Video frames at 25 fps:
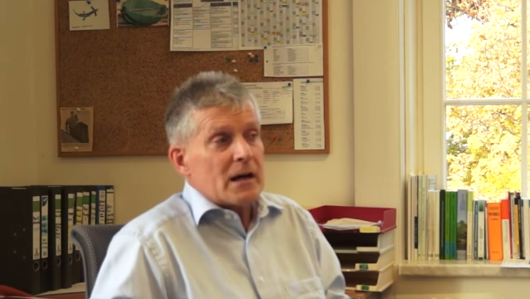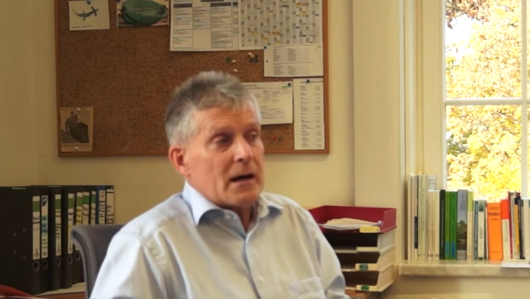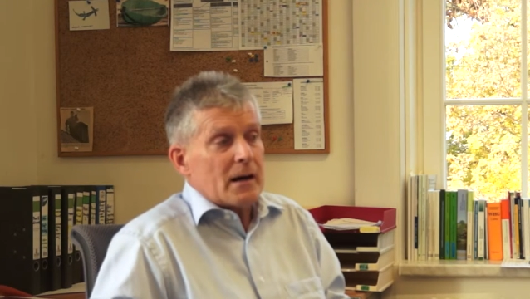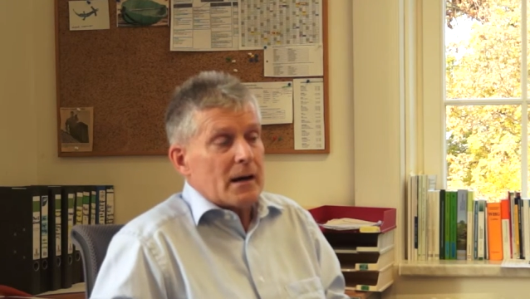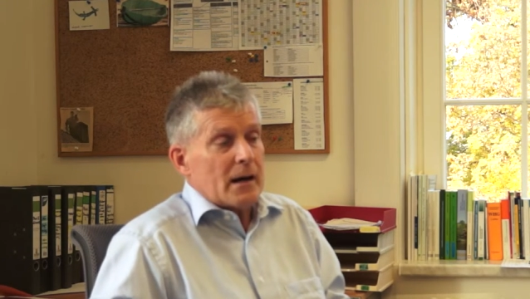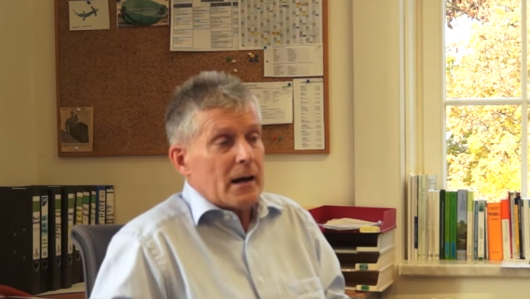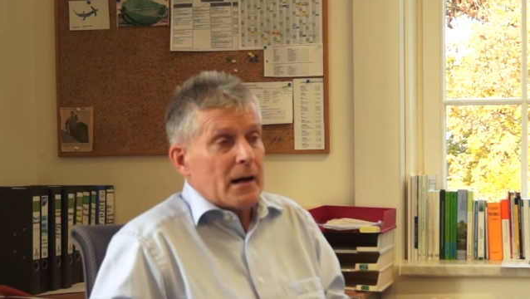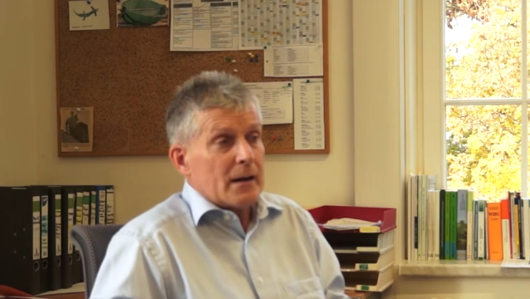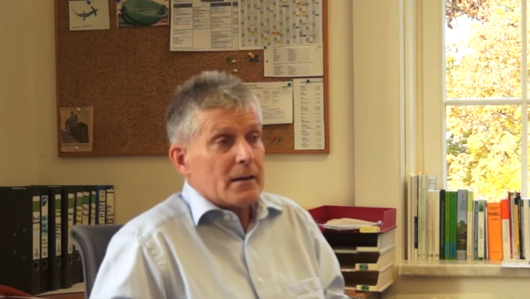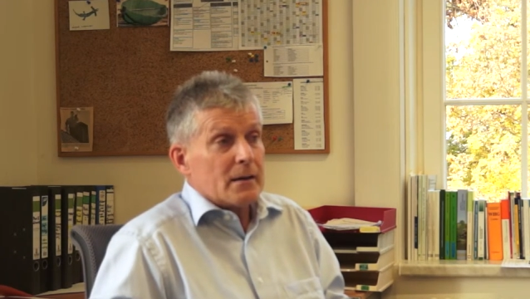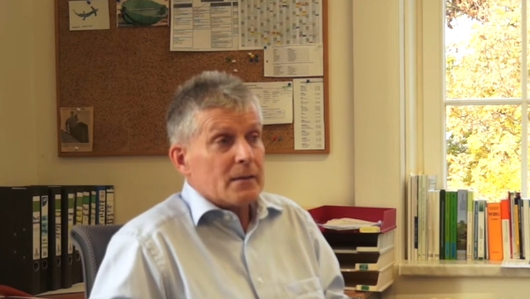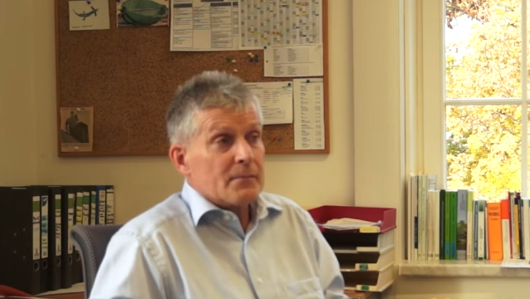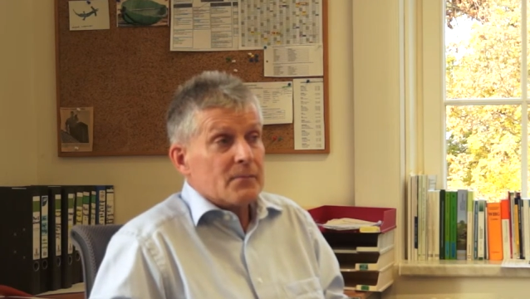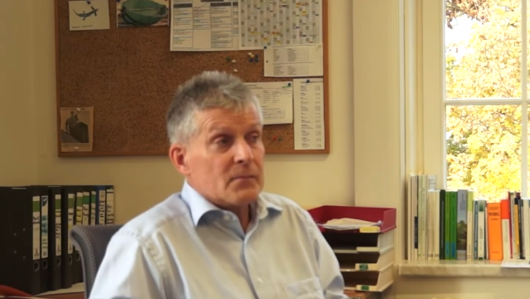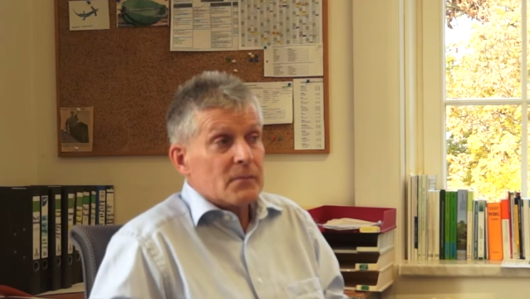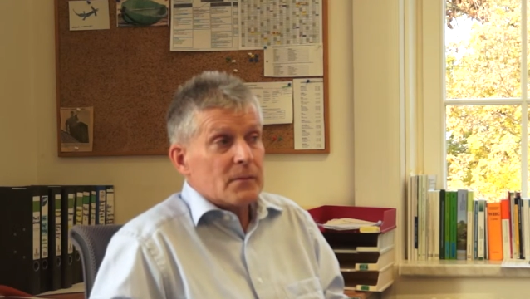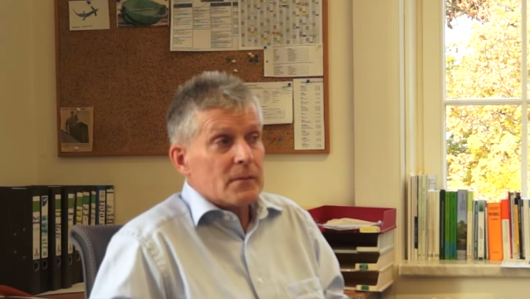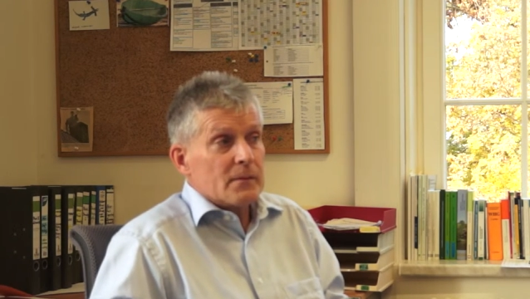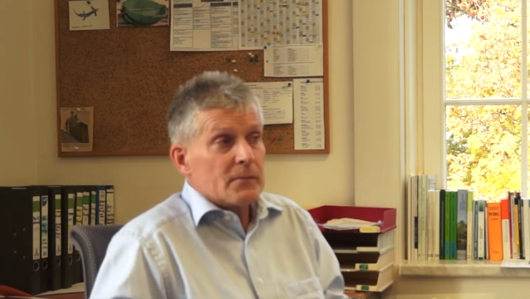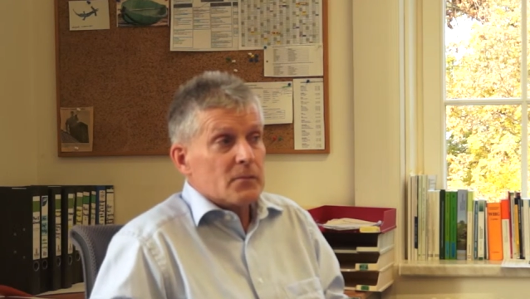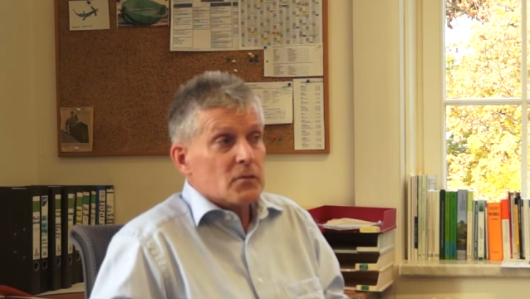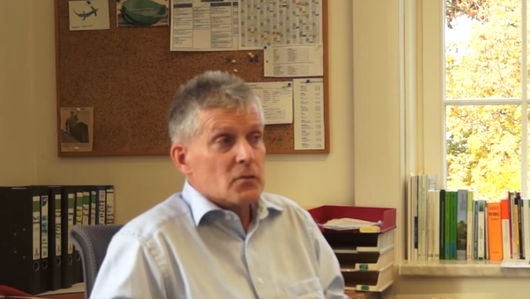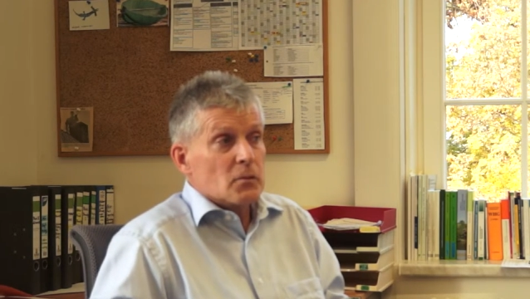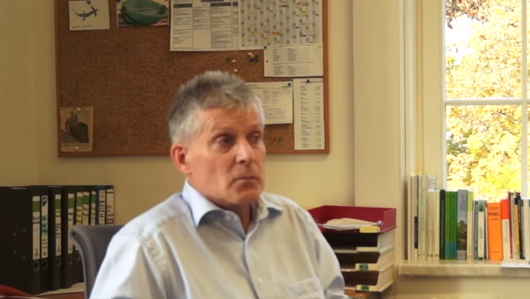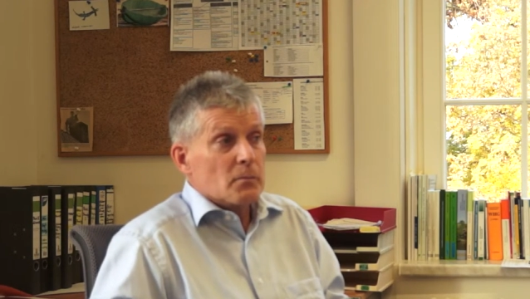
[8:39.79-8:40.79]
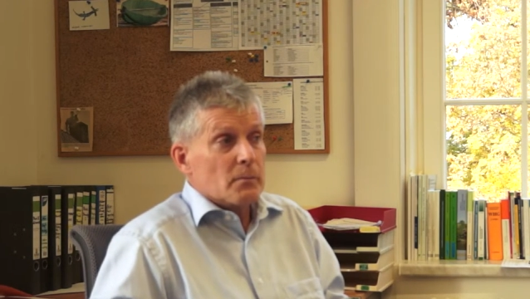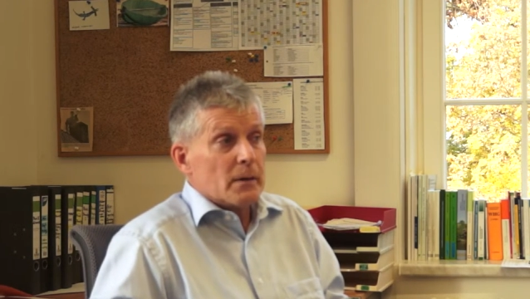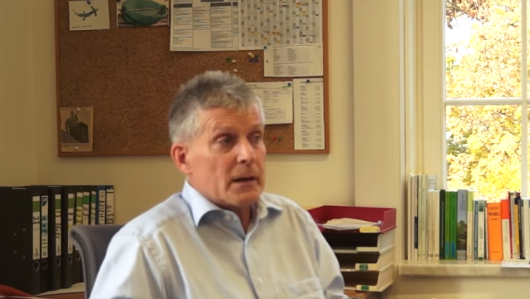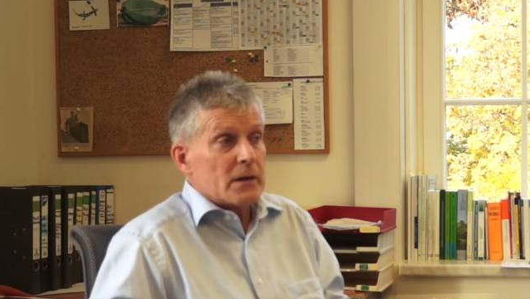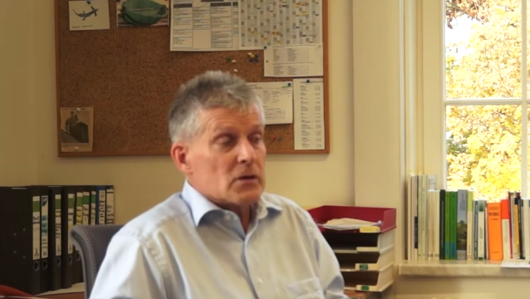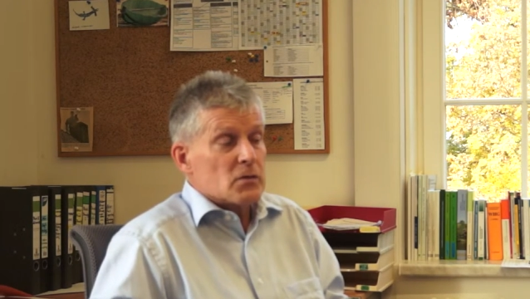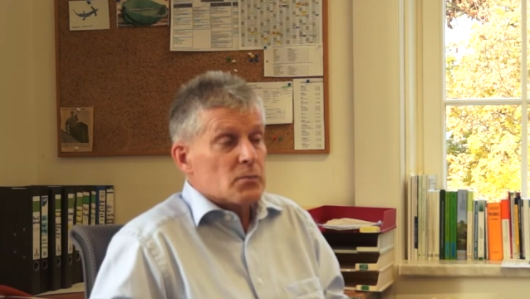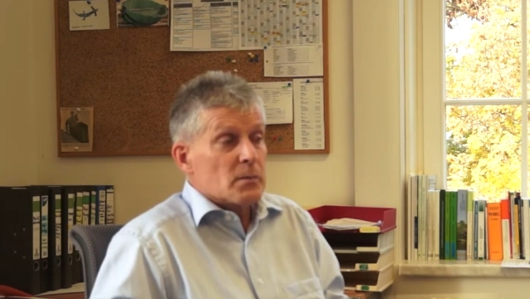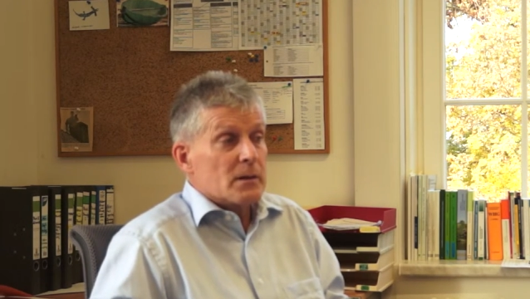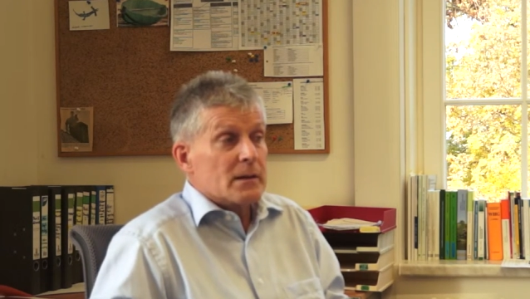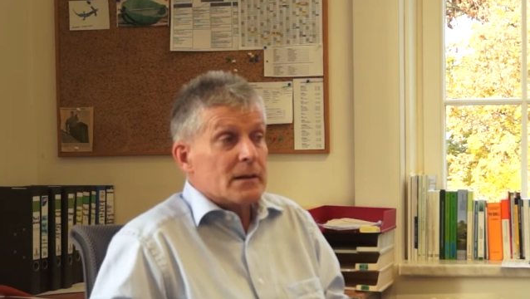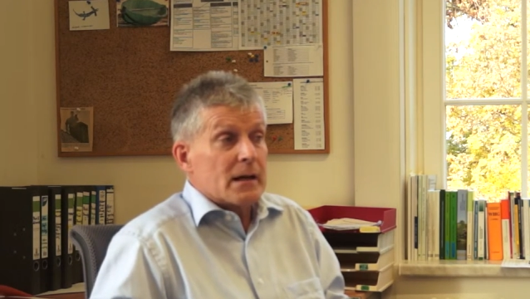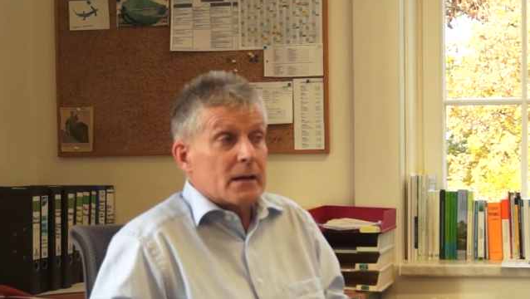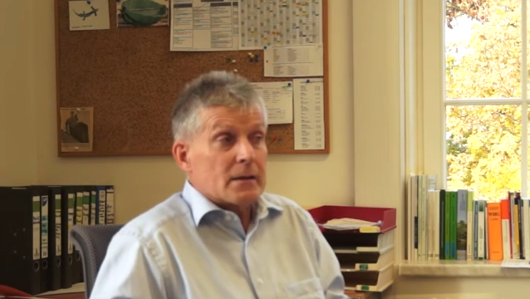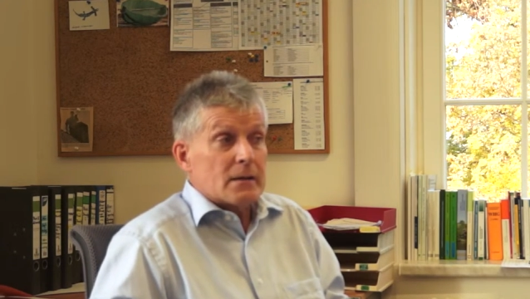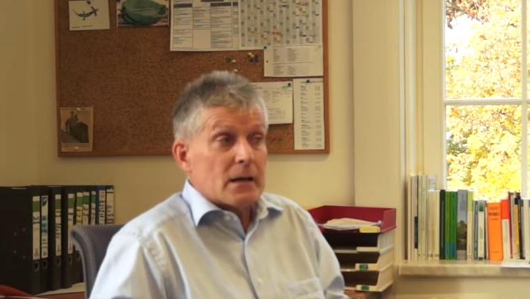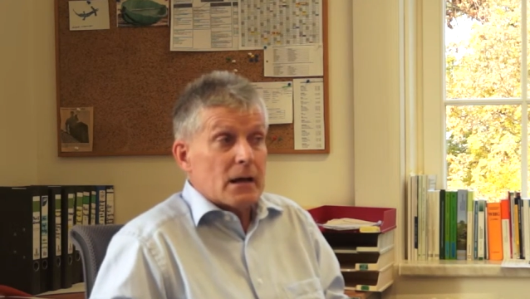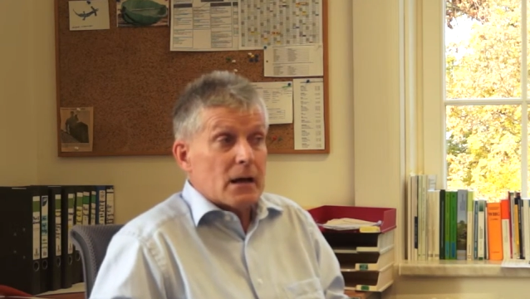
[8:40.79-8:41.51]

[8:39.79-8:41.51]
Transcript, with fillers: erahnen. Zum Beispiel der